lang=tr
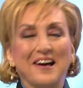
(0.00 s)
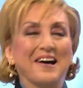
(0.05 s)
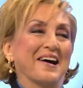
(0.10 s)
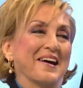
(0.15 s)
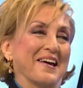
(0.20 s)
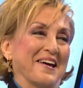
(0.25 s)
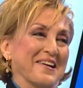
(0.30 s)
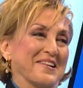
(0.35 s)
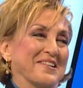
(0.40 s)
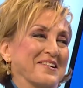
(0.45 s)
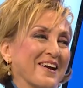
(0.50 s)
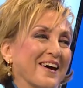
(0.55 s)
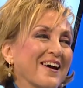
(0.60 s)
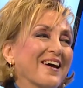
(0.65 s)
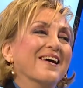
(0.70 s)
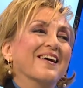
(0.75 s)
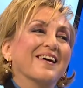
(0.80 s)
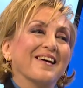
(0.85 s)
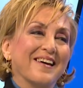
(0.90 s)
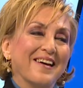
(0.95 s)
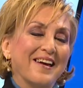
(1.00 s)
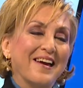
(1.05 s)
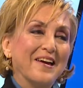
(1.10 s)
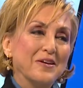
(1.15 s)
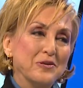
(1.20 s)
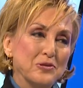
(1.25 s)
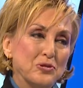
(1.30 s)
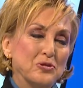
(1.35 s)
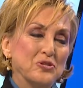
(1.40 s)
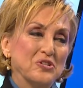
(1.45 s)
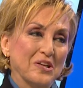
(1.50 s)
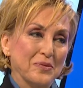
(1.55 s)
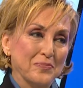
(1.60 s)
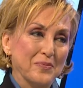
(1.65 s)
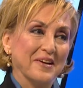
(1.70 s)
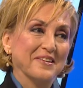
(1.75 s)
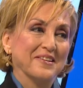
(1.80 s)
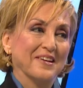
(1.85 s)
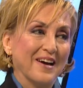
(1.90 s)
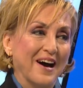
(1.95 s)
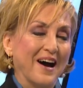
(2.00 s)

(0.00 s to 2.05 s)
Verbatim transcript: mı? Hayır, e, henüz çıkmadı.